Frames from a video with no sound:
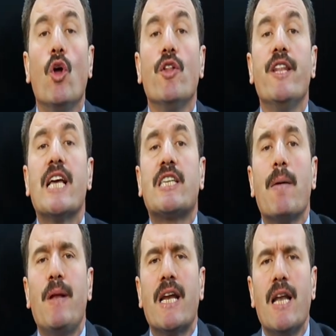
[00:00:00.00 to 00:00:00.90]

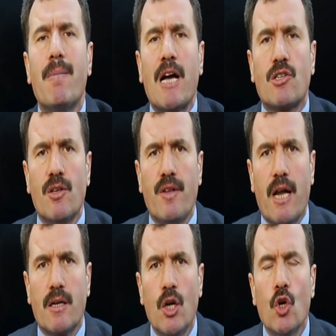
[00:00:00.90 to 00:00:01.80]
neseplerine
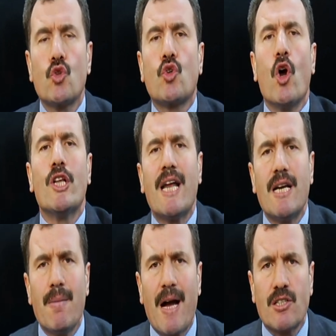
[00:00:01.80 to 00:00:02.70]
baksınlar,
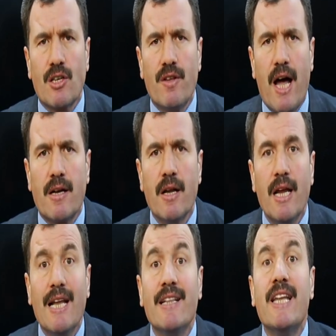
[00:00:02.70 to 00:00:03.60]
soylarına baksınlar,
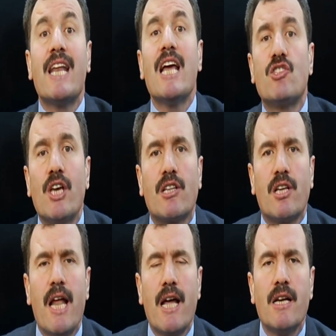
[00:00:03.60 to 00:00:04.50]
nereye
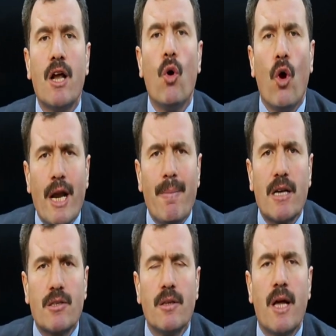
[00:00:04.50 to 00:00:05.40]
çektiler ona
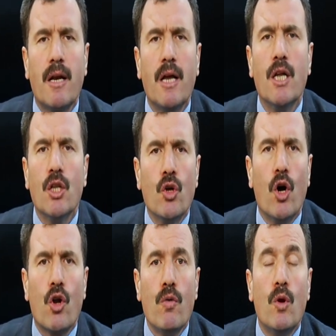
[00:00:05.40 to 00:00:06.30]
baksınlar
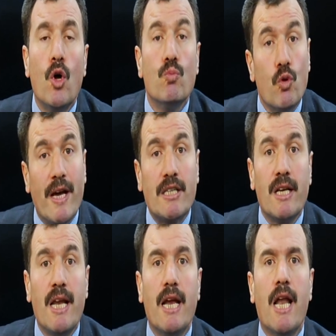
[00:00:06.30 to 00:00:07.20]
diyorum bu
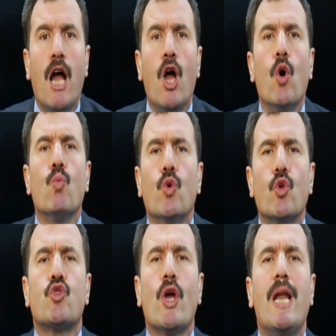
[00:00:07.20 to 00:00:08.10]
vesileyle.
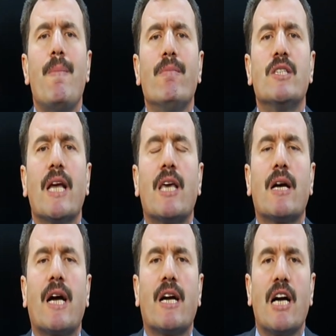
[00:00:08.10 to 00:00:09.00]
Bunu
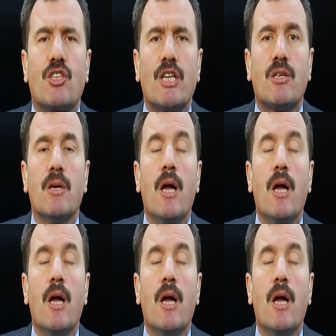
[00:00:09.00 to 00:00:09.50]
söylememizdeki kasıt